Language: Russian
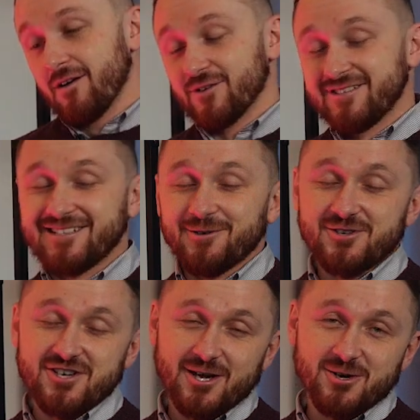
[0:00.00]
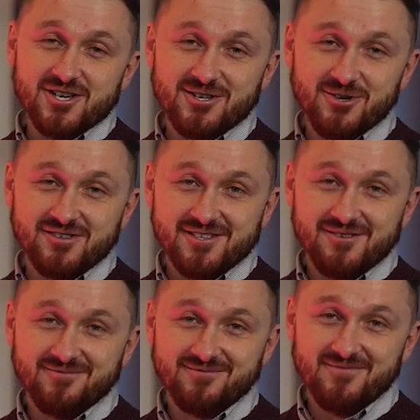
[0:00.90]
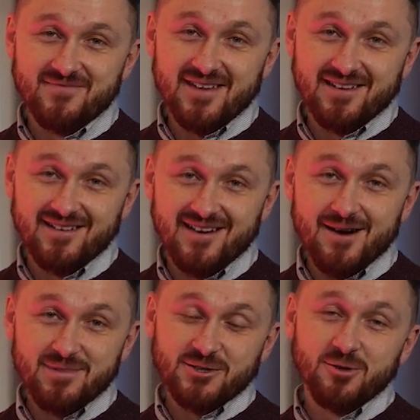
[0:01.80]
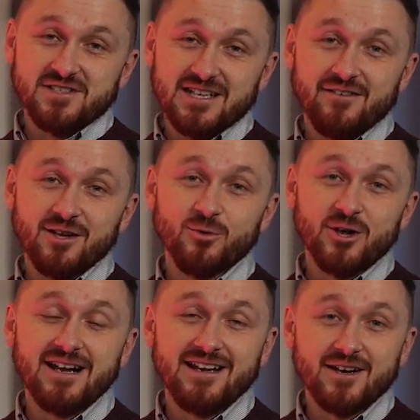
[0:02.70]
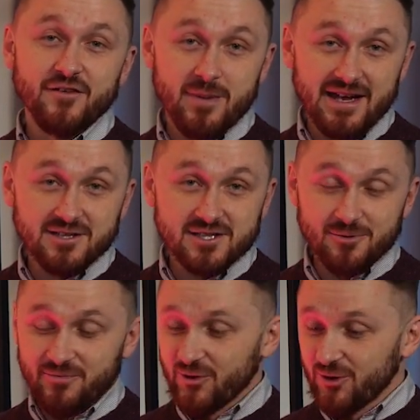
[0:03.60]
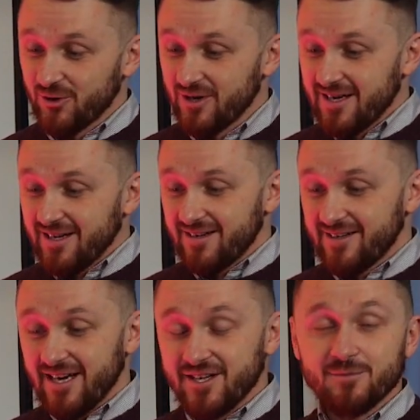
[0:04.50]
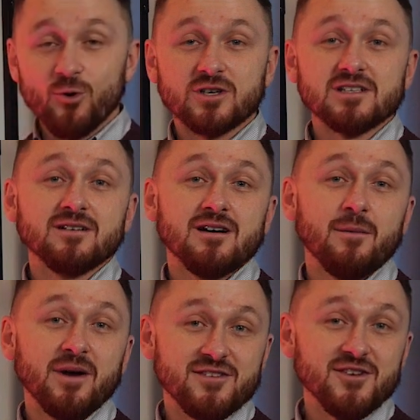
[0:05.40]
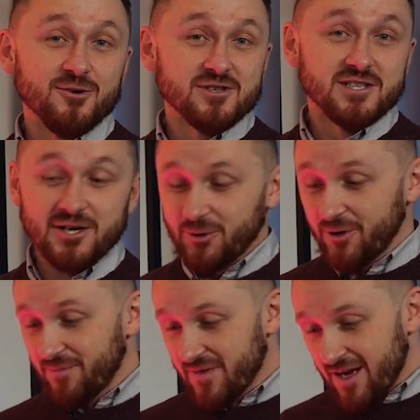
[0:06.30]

Вот это очень хорошая новость. Э, об этой новости говорил мой коллега в пятницу, но я не мог обойти ее стороной.